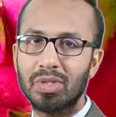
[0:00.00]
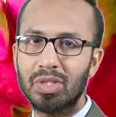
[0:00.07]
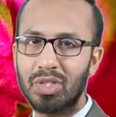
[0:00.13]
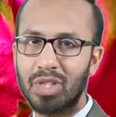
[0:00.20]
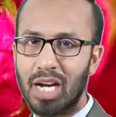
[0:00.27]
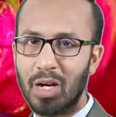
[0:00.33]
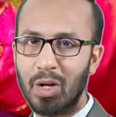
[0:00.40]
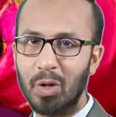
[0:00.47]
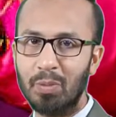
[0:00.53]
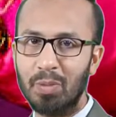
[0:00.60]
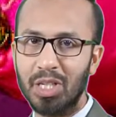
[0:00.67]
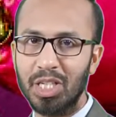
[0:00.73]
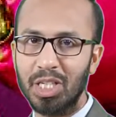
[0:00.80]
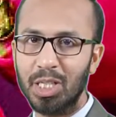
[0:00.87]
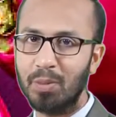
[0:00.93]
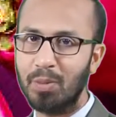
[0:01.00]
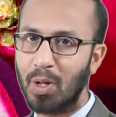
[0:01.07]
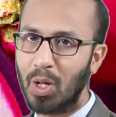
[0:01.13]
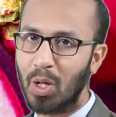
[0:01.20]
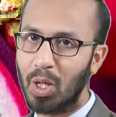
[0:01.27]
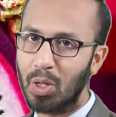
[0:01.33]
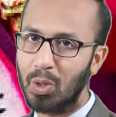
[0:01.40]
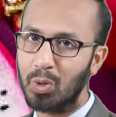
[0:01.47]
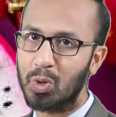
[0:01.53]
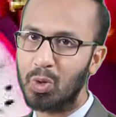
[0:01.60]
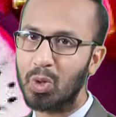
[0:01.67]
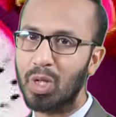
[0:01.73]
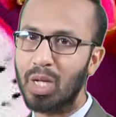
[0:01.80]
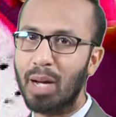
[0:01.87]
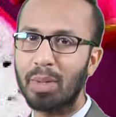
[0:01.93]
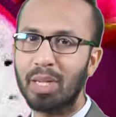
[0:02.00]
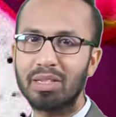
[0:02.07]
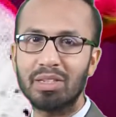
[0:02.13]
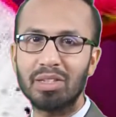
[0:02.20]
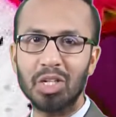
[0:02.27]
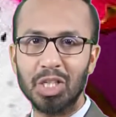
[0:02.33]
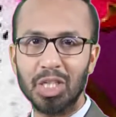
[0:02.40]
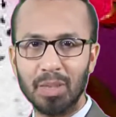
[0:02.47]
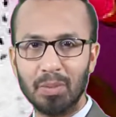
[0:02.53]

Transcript: ড্রাগন বিদেশি ফল হলেও দ্রুতই আমাদের দেশে